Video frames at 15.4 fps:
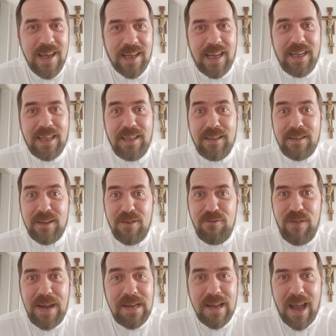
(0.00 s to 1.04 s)
geht er diese
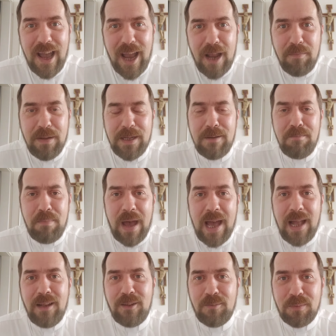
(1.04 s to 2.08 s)
Wette ein mit den
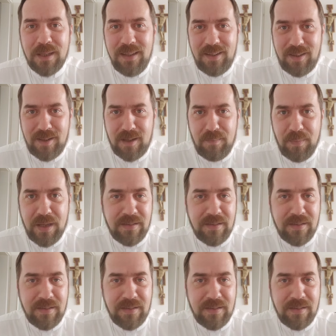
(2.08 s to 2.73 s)
Baalspriestern.